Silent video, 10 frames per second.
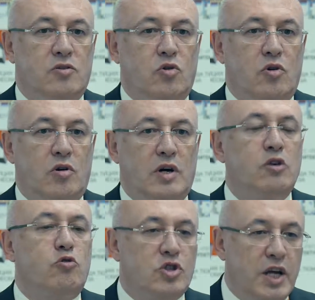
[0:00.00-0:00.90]
то
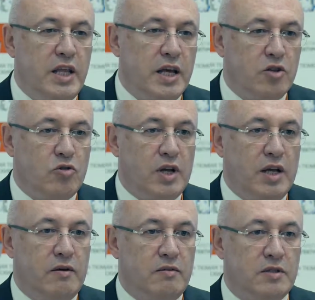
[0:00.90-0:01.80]
окружение,
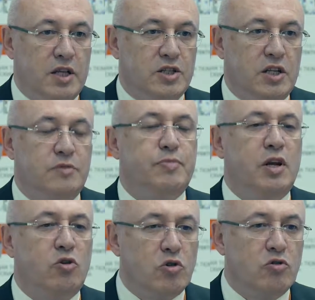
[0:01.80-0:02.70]
которое сложилось,
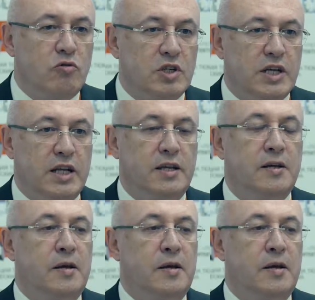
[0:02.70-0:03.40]
природу уважать.